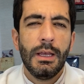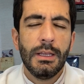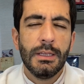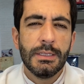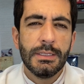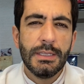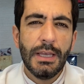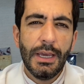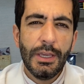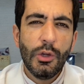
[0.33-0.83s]

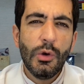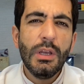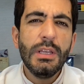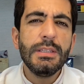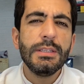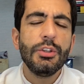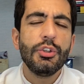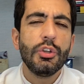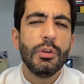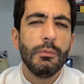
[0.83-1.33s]
Saiu
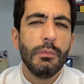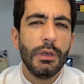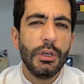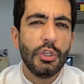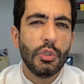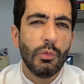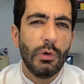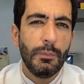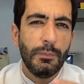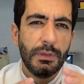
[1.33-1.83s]

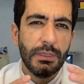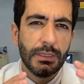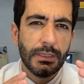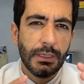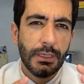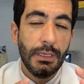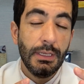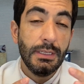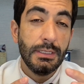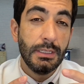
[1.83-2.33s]
recentemente uma
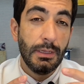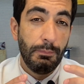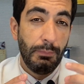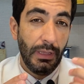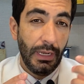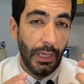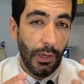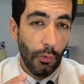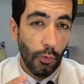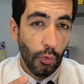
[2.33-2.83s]
pesquisa
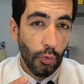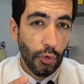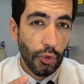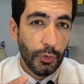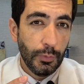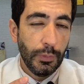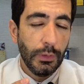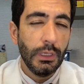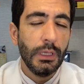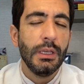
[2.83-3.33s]
pela
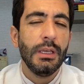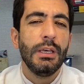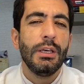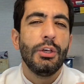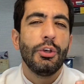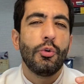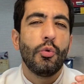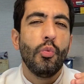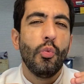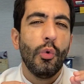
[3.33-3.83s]
USP
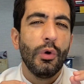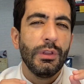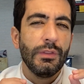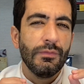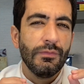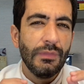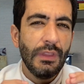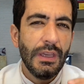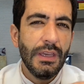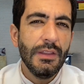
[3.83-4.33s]
com
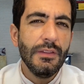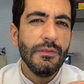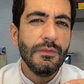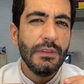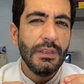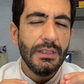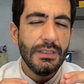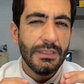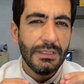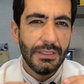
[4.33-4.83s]

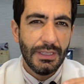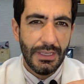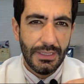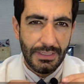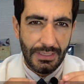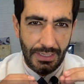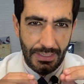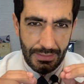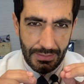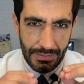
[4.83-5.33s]
86
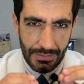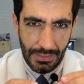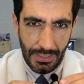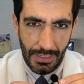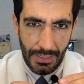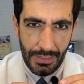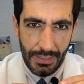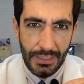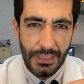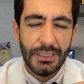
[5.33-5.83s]

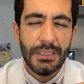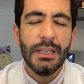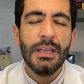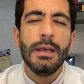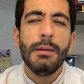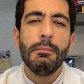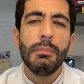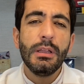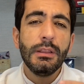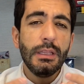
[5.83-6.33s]
casais
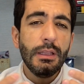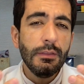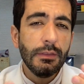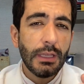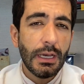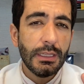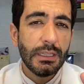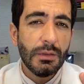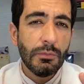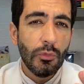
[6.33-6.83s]
para
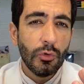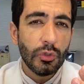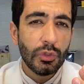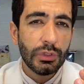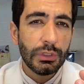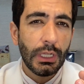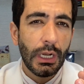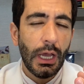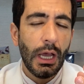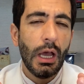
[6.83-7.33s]
tentar
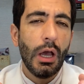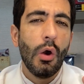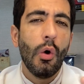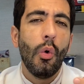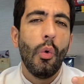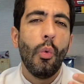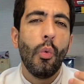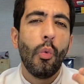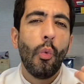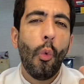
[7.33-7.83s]
demonstrar
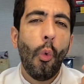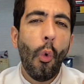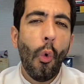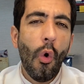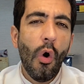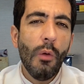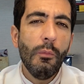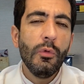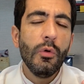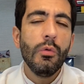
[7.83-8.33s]

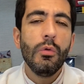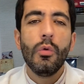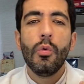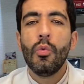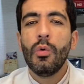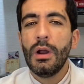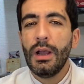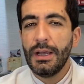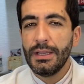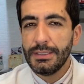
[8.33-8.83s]
como
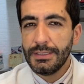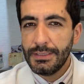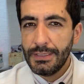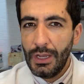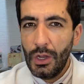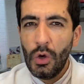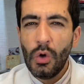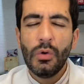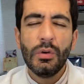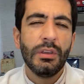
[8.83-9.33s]
um
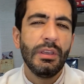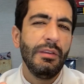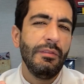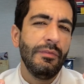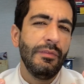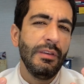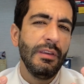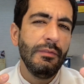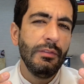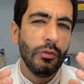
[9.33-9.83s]
casal que
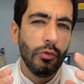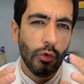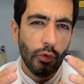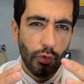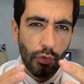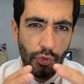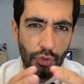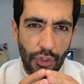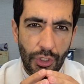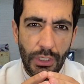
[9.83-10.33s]
vive
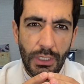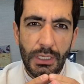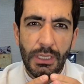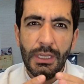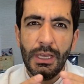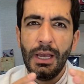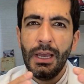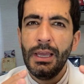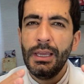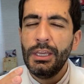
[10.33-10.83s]
todo
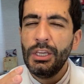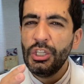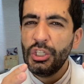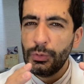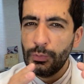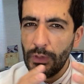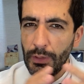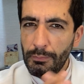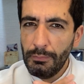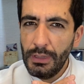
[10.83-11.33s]
dia,
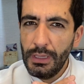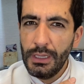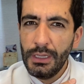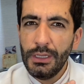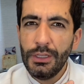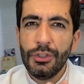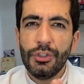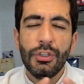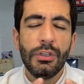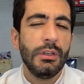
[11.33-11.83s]

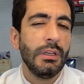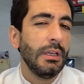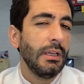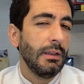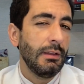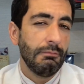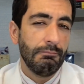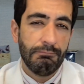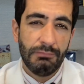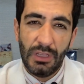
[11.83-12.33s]
intimamente,
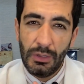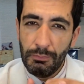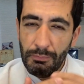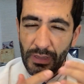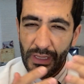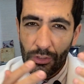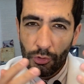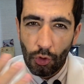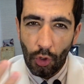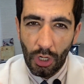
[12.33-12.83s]

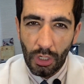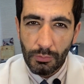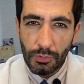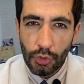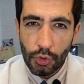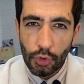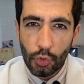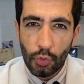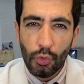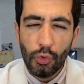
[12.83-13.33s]
também dorme
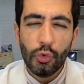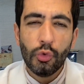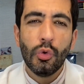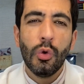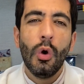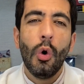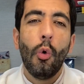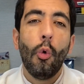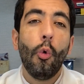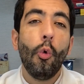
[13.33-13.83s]
junto,
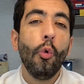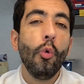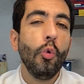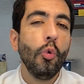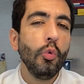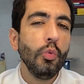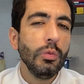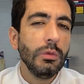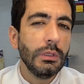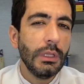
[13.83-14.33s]

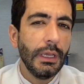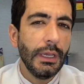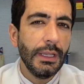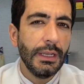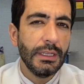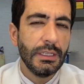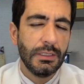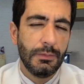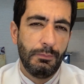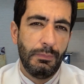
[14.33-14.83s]
um
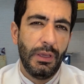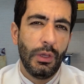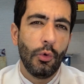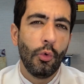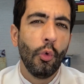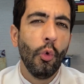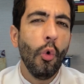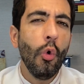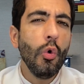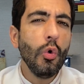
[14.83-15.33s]
deles
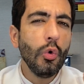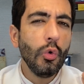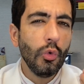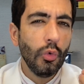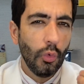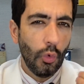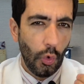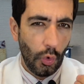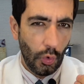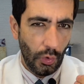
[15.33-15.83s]
pegou
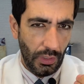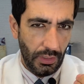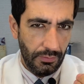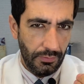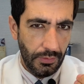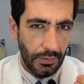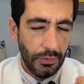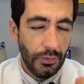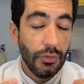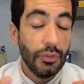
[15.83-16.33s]
o
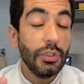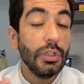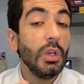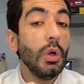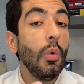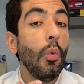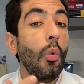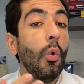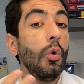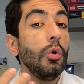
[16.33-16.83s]
coronavírus e
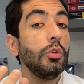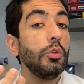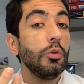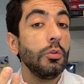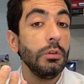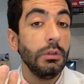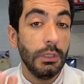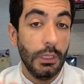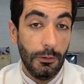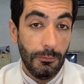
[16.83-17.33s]
o outro
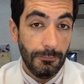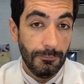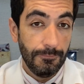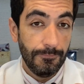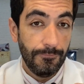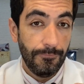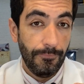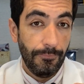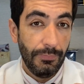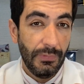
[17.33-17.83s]
não.
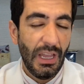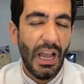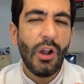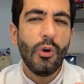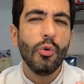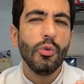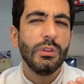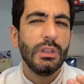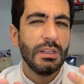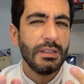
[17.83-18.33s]

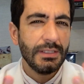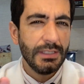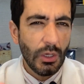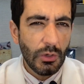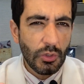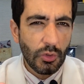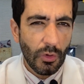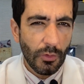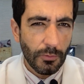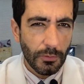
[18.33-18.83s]
Aconteceu
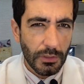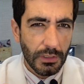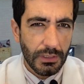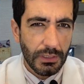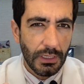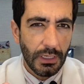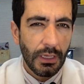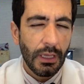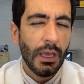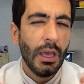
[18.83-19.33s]
isso com
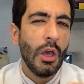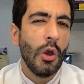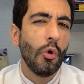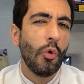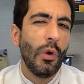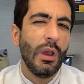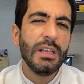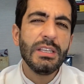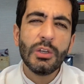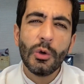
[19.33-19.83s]
você?
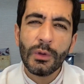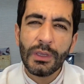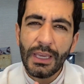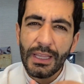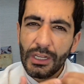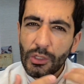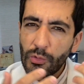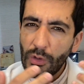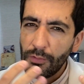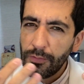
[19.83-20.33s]
Conhece alguém
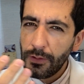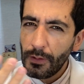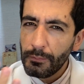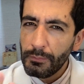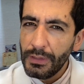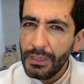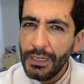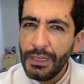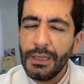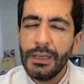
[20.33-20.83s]
na tua
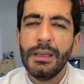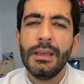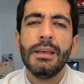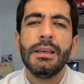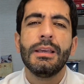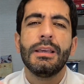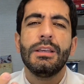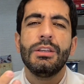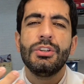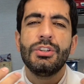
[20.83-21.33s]
família
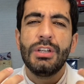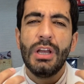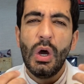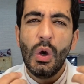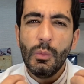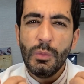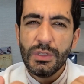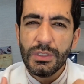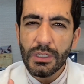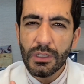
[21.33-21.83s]
que já
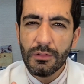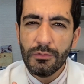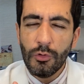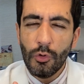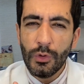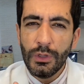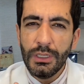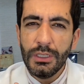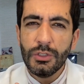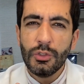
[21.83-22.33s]

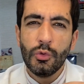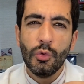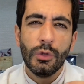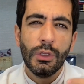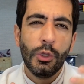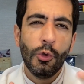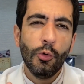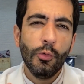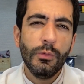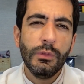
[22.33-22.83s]
observou isso,
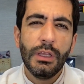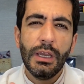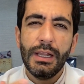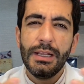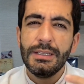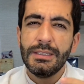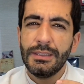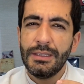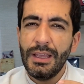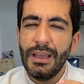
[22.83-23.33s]
que um
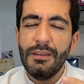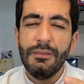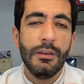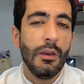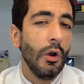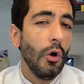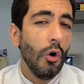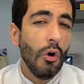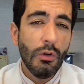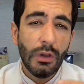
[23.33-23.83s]
deles
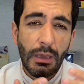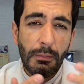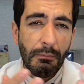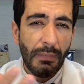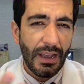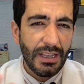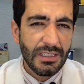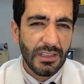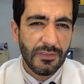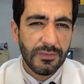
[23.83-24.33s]
teve? Alguém
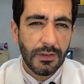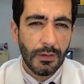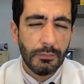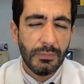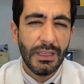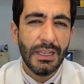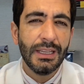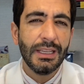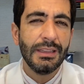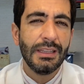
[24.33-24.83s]
mais da
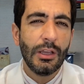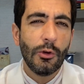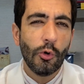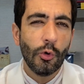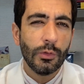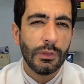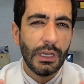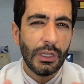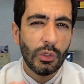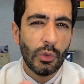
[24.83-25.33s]
família que tem
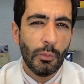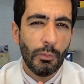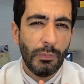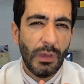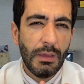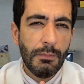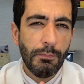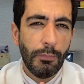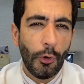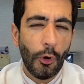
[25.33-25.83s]
contato
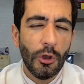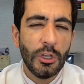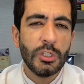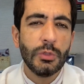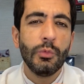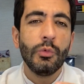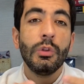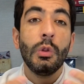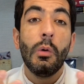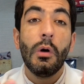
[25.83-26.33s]
bem
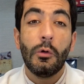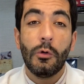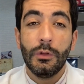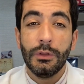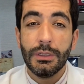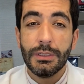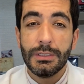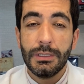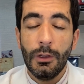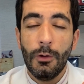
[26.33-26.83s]
próximo não
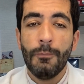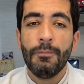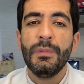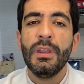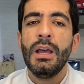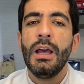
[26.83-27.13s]
aconteceu?